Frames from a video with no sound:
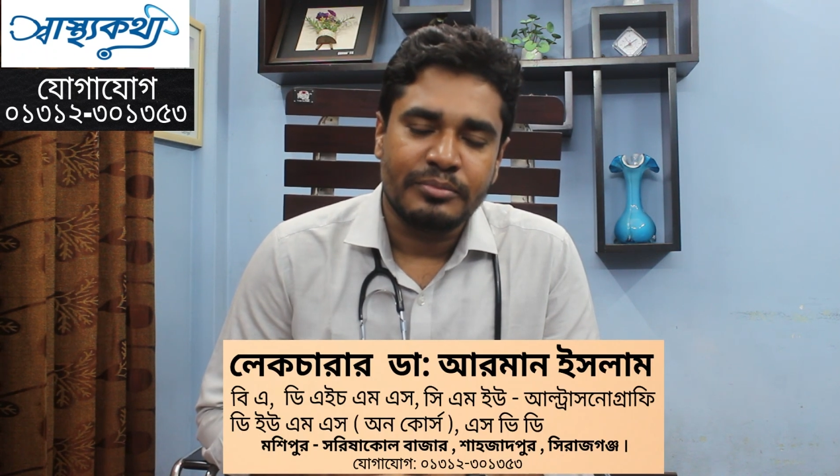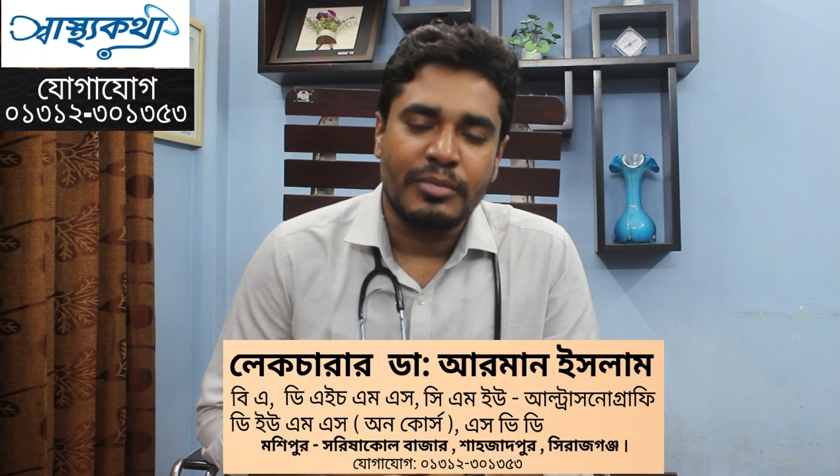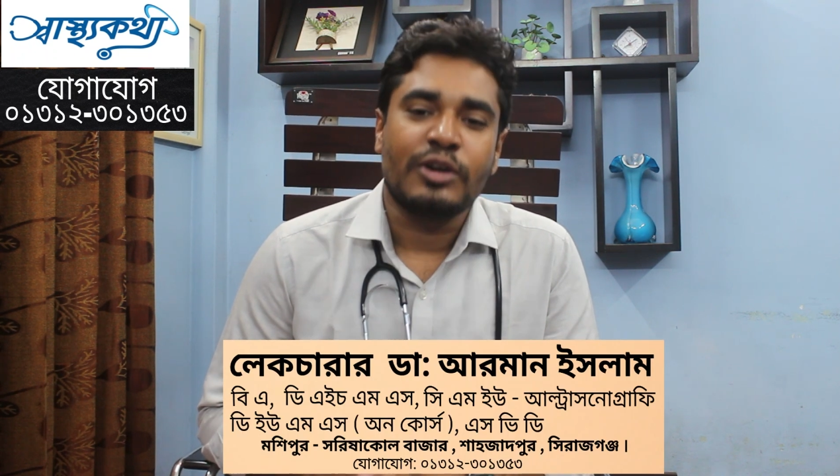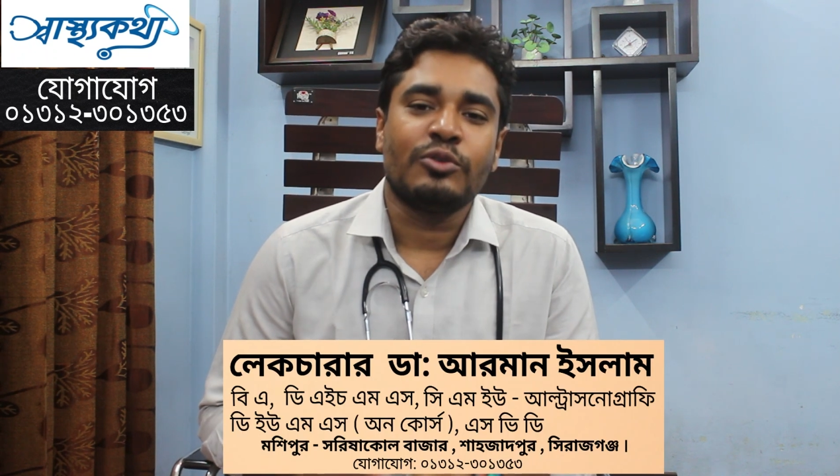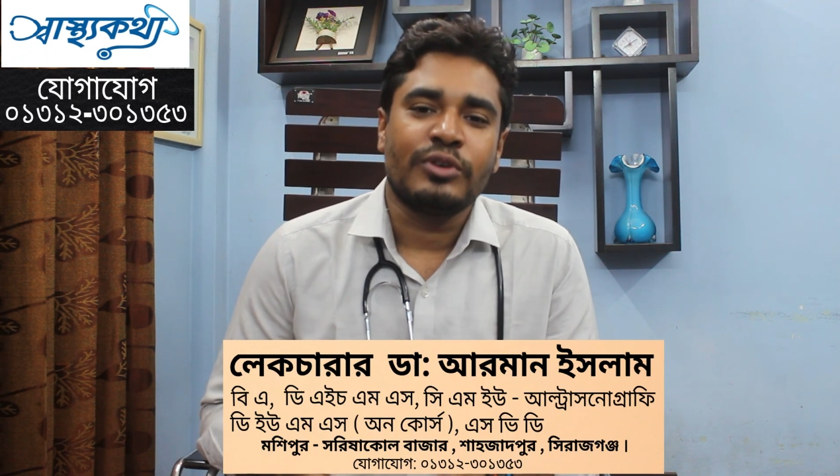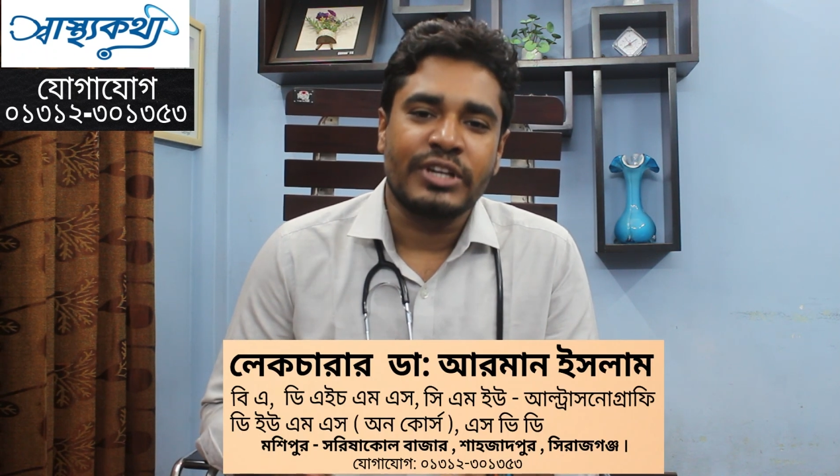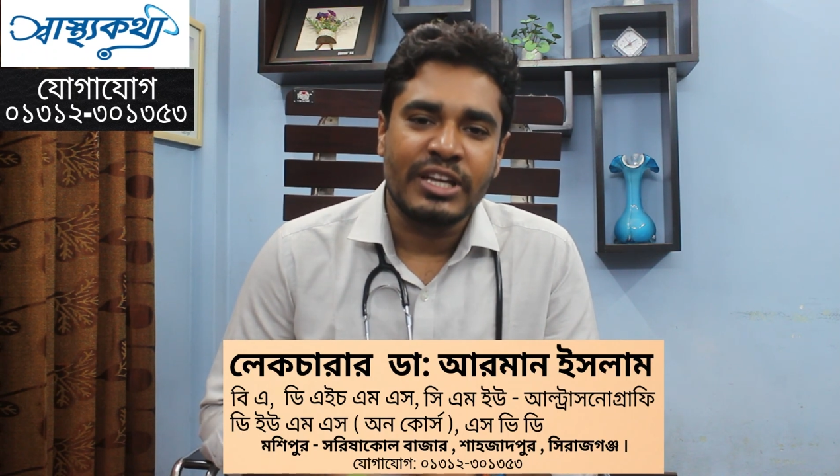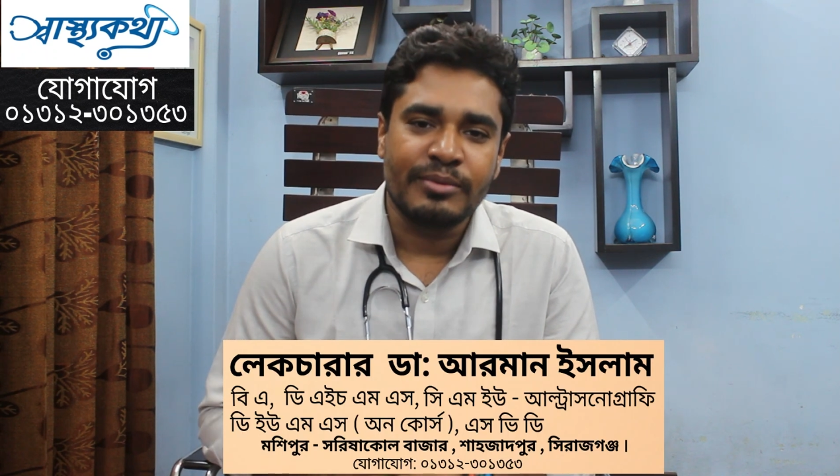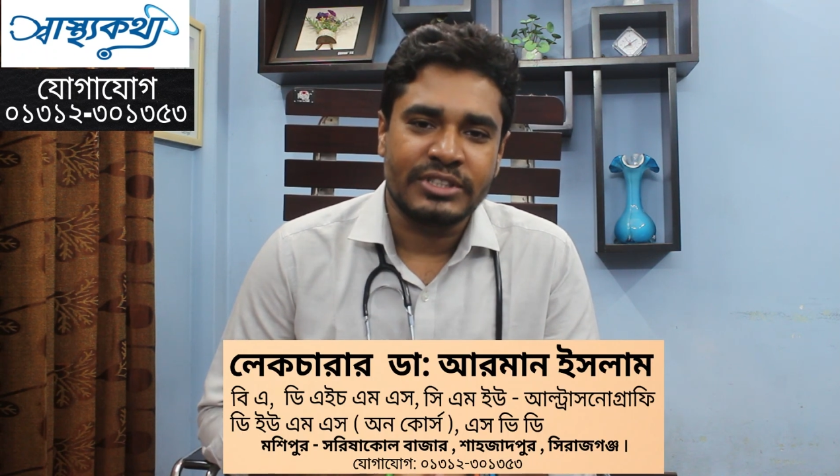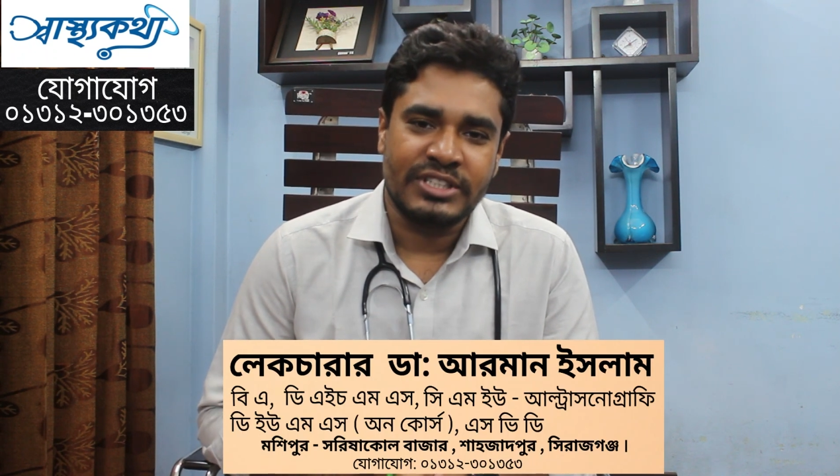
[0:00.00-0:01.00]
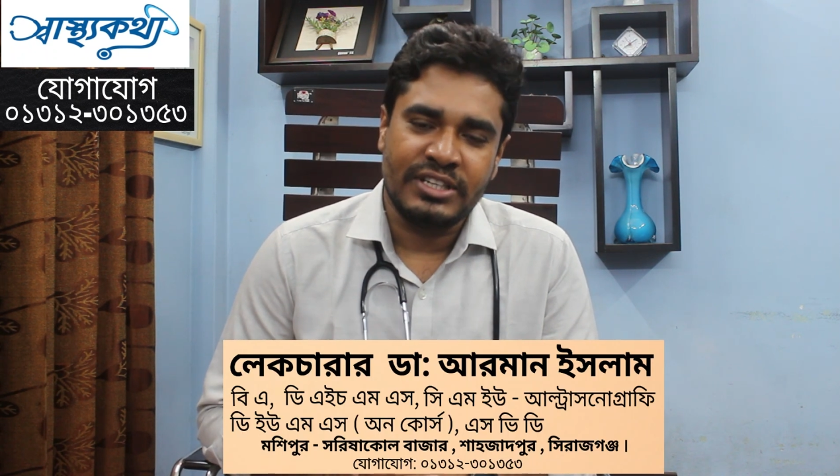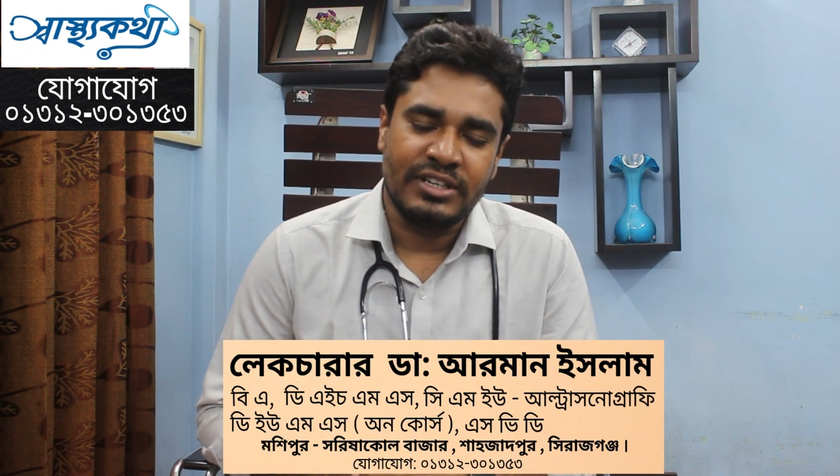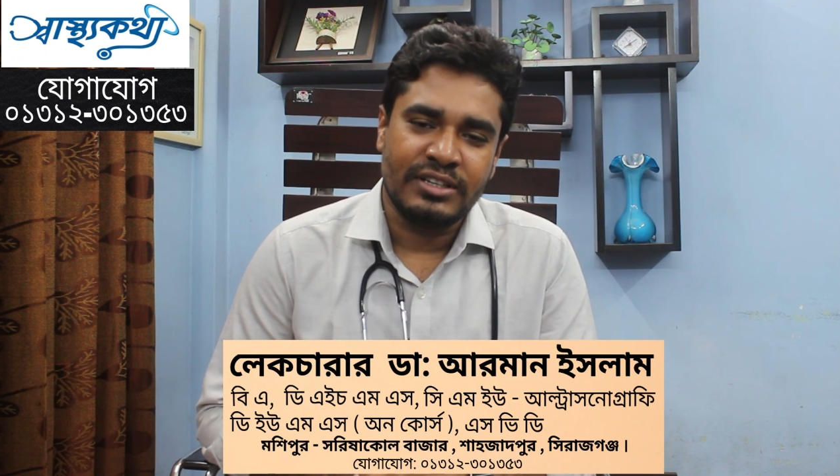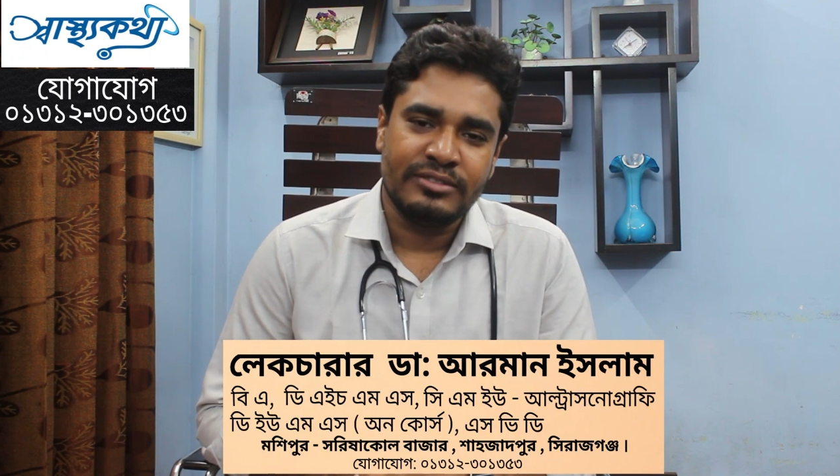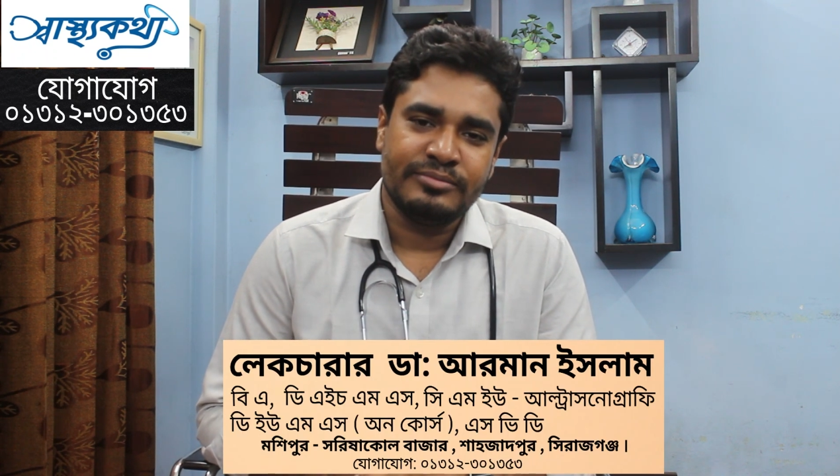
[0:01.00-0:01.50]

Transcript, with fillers: বা কোনো ক্রিম আছে কি না